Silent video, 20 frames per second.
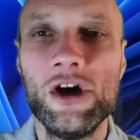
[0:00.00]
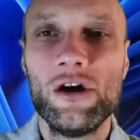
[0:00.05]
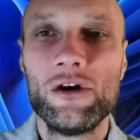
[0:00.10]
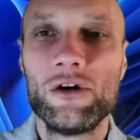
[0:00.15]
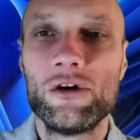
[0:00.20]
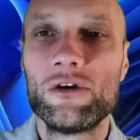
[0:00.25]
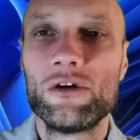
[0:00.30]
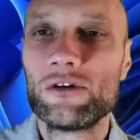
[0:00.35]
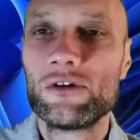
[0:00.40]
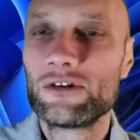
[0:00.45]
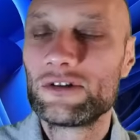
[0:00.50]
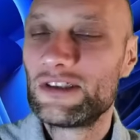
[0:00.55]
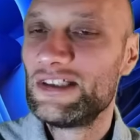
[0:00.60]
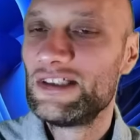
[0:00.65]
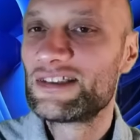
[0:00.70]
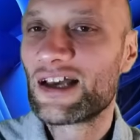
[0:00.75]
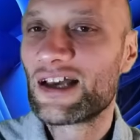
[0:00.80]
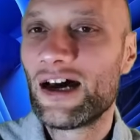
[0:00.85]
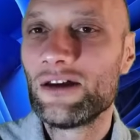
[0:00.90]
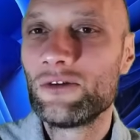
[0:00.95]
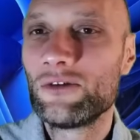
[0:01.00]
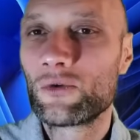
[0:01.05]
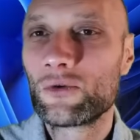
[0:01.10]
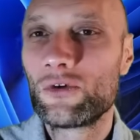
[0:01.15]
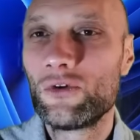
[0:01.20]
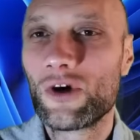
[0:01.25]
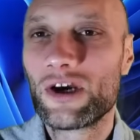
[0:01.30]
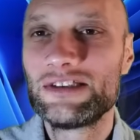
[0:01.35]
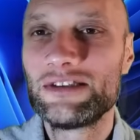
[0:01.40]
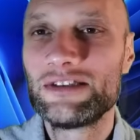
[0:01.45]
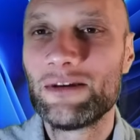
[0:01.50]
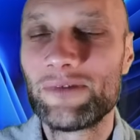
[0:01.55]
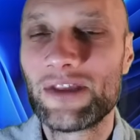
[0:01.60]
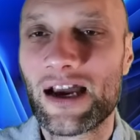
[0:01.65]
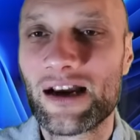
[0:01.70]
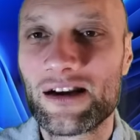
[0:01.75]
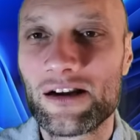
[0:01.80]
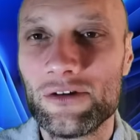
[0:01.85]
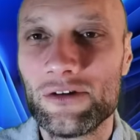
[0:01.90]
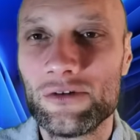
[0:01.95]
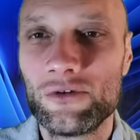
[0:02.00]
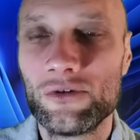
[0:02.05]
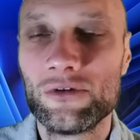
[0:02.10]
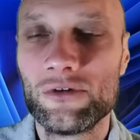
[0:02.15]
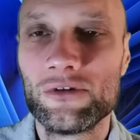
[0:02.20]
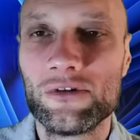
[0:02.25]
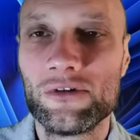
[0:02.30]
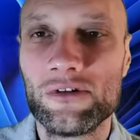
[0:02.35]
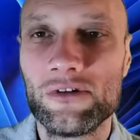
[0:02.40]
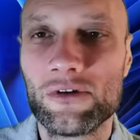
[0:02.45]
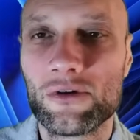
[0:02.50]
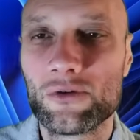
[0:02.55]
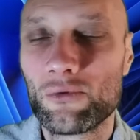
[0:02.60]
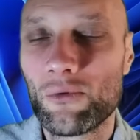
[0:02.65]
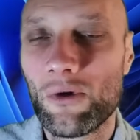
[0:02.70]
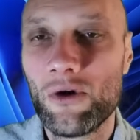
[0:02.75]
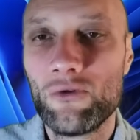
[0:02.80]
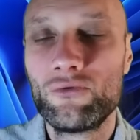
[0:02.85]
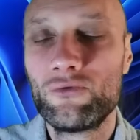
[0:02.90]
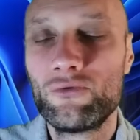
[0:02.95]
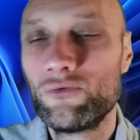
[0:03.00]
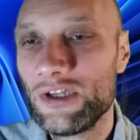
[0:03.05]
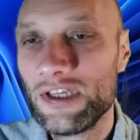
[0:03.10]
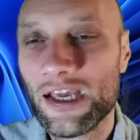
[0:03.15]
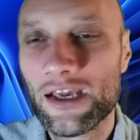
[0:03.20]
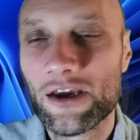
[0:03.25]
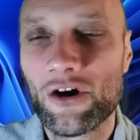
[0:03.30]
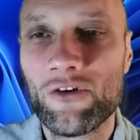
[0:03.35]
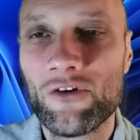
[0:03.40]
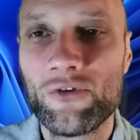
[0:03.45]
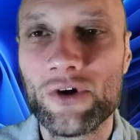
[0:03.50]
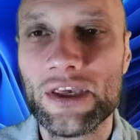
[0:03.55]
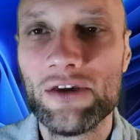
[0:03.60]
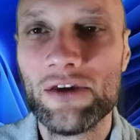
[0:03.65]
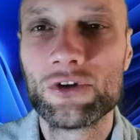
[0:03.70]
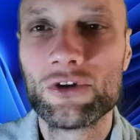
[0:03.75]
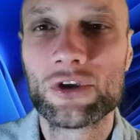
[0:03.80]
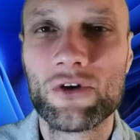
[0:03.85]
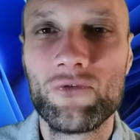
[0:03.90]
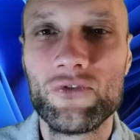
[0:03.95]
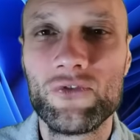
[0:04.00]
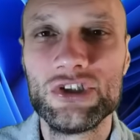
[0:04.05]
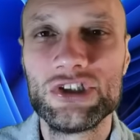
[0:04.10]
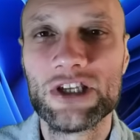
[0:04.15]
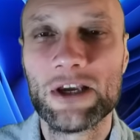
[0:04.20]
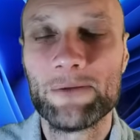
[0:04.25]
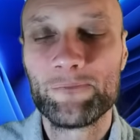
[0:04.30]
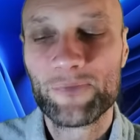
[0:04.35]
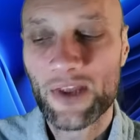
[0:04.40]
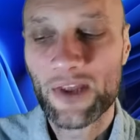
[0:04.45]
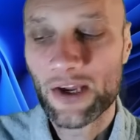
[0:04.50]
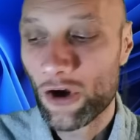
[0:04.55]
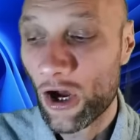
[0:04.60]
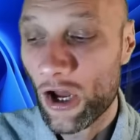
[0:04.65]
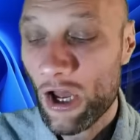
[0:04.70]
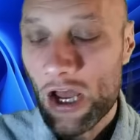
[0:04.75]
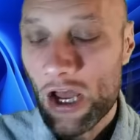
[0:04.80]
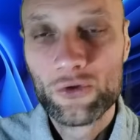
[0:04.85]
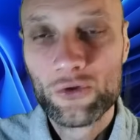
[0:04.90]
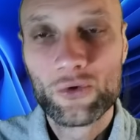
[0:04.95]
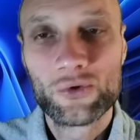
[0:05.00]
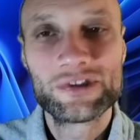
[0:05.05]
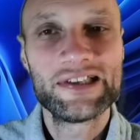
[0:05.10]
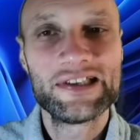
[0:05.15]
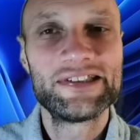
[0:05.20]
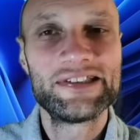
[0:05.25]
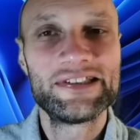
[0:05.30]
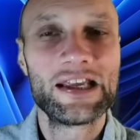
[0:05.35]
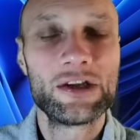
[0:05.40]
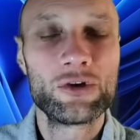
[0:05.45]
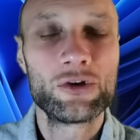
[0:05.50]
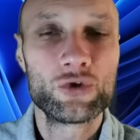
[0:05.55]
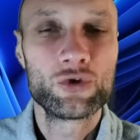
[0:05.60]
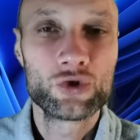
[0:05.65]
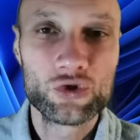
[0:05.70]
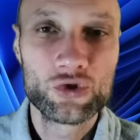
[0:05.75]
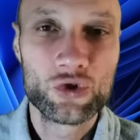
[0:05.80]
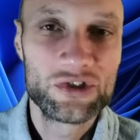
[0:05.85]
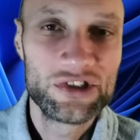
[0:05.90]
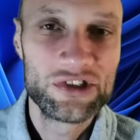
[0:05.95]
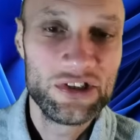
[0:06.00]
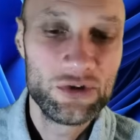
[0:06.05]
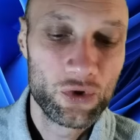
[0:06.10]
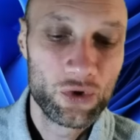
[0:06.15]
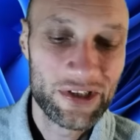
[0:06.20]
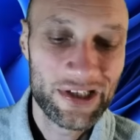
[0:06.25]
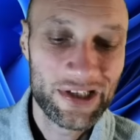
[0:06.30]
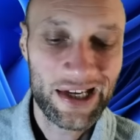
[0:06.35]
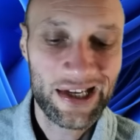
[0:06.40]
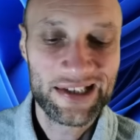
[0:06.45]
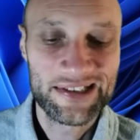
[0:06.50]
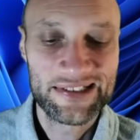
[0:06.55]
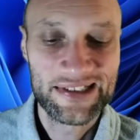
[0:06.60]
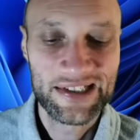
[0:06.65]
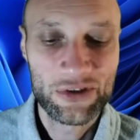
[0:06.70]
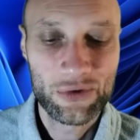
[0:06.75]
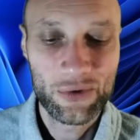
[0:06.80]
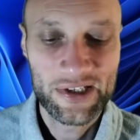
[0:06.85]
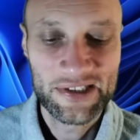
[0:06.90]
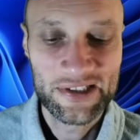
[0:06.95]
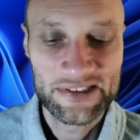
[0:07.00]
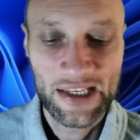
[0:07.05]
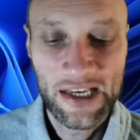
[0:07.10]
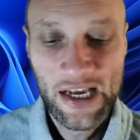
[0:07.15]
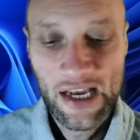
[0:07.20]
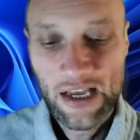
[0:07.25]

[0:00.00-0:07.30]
euh, qui sera donc le réceptacle de l'endroit où vous vouliez envoyer votre fichier. D'accord Donc ça, c'est quelque chose aussi de très sécurisé.